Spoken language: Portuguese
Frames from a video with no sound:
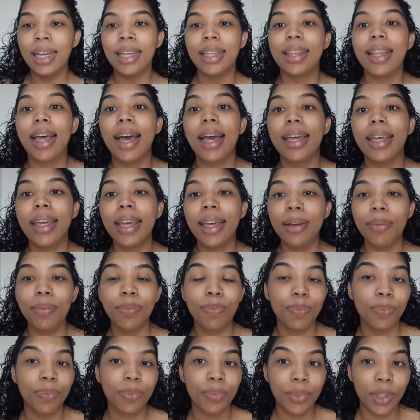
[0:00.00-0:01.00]
Daí,
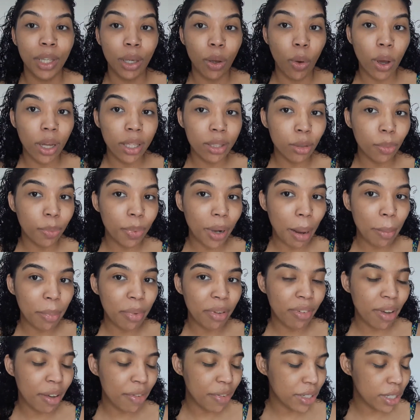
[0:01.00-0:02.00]
enquanto o
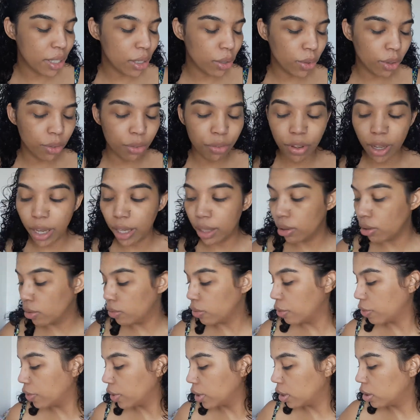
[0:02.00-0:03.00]
primer vai fazendo efeito, eu
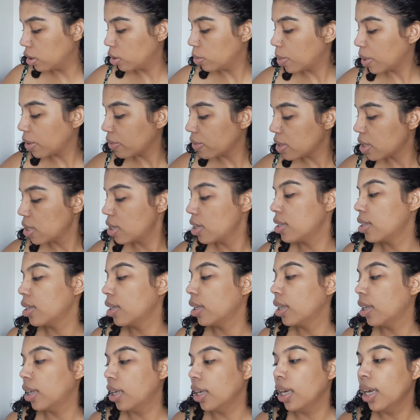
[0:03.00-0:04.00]
vou falando pra vocês
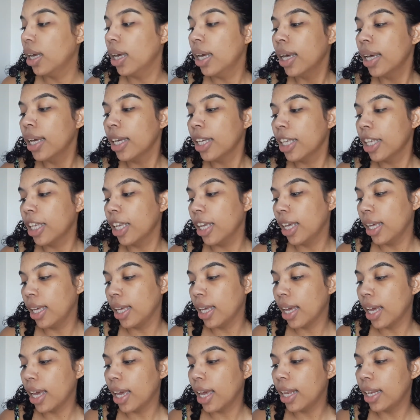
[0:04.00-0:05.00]
aqui
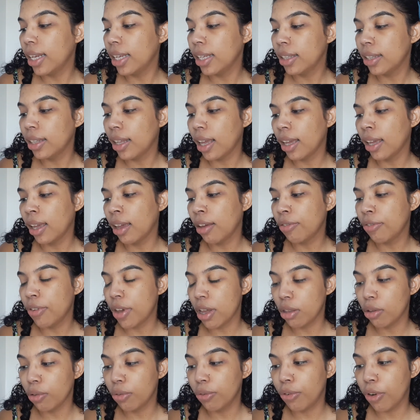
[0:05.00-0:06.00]
que ele tem
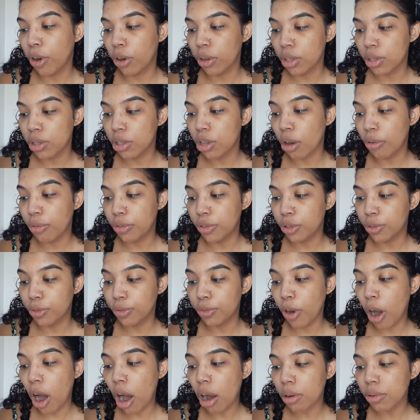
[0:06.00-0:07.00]
efeito fo soft
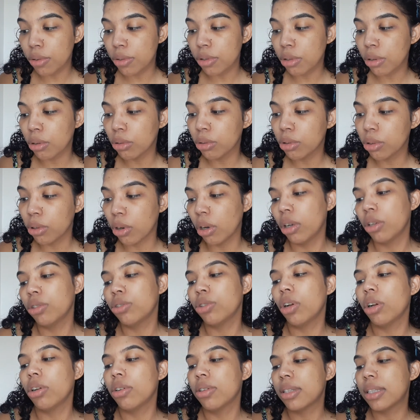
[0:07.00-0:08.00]
focus, controle
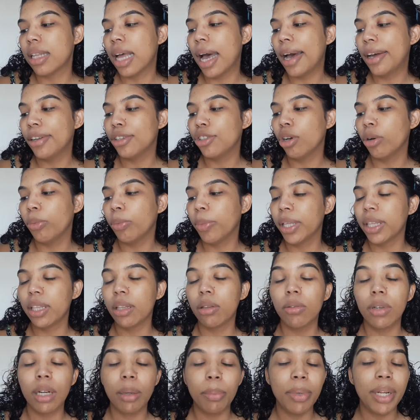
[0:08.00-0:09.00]
de oleosidade e aumenta
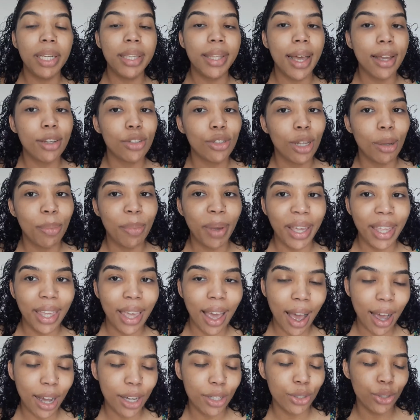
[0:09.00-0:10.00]
a durabilidade da
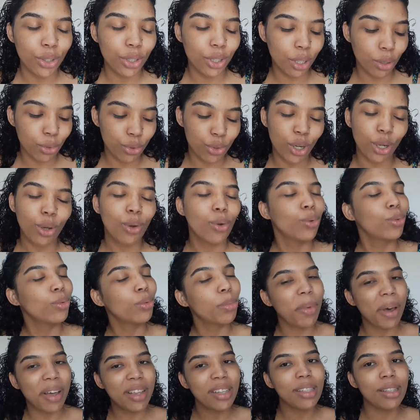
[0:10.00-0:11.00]
maquiagem. Então eu já
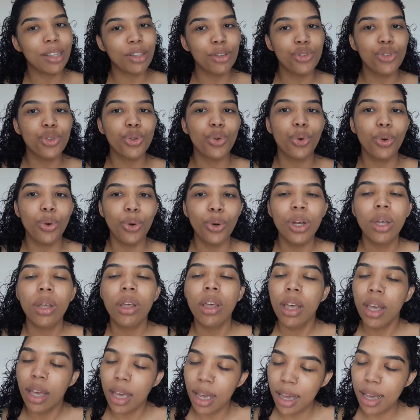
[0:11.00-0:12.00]
conto bastante com
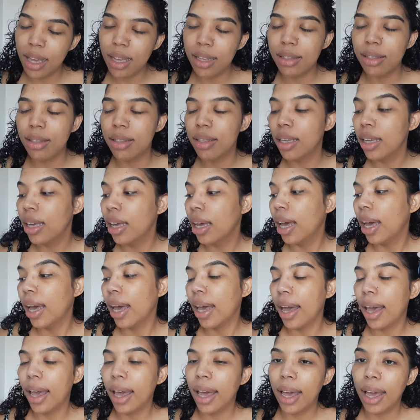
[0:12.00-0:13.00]
esse
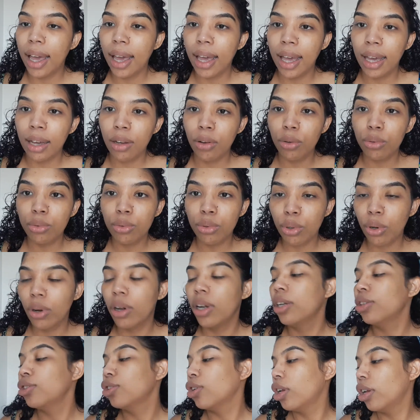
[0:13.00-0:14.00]
é,
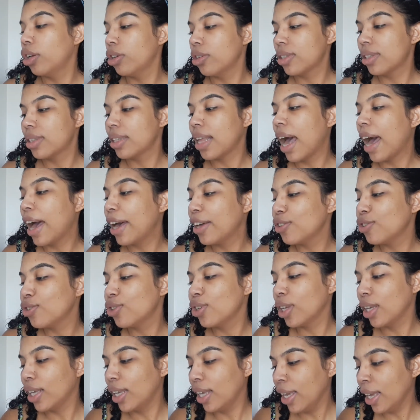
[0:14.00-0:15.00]
controle de
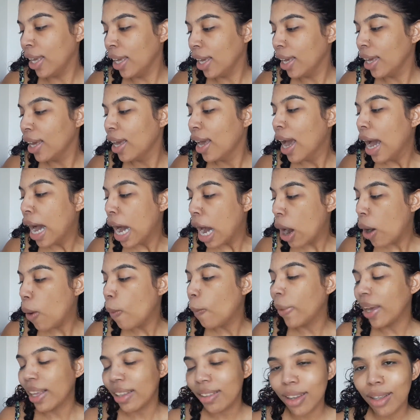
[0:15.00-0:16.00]
oleosidade e
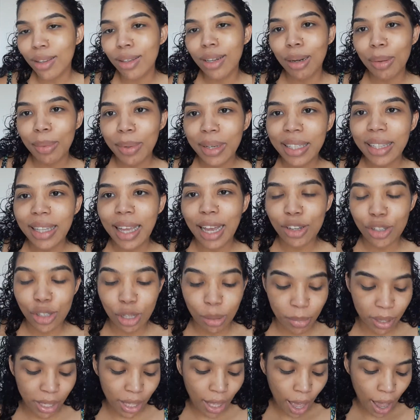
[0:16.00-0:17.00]
aumenta a durabilidade
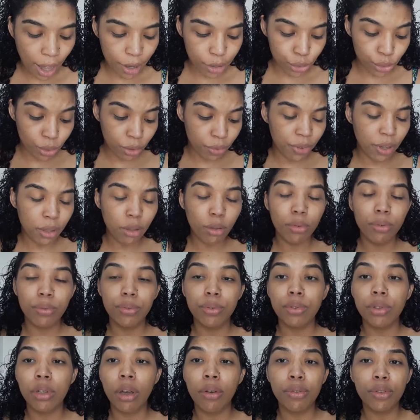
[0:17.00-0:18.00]
da maquiagem. O efeito
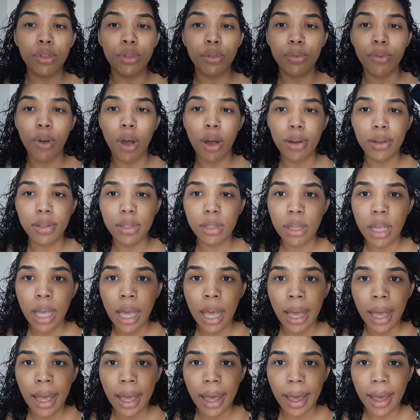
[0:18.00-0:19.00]
soft focus
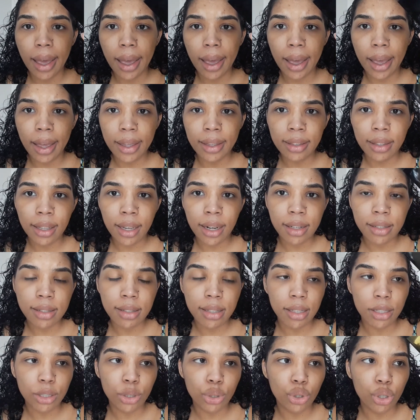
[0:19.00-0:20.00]
é
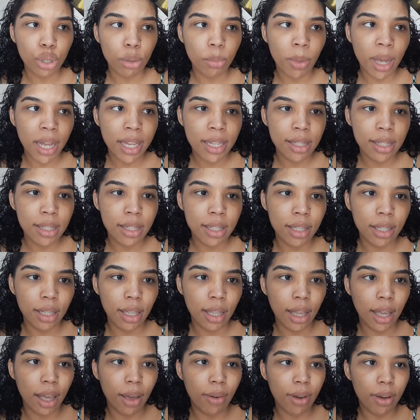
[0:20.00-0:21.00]
interessante, mas
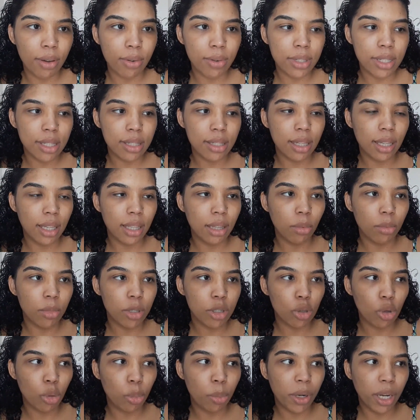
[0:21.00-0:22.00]
é uma coisa assim que não me
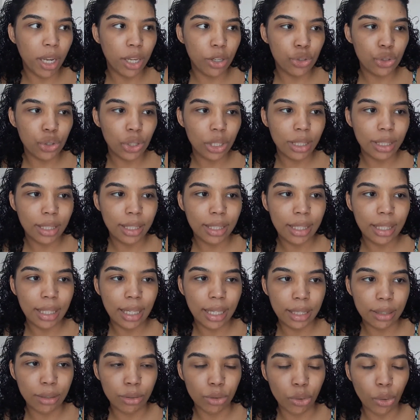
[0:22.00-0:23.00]
surpreende
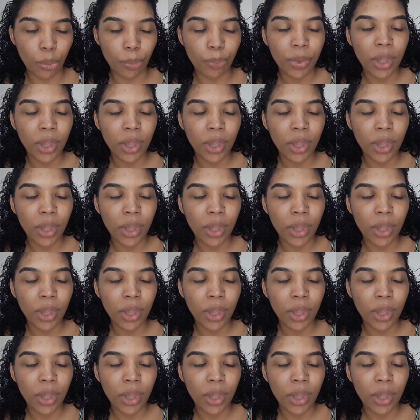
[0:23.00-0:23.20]
tanto.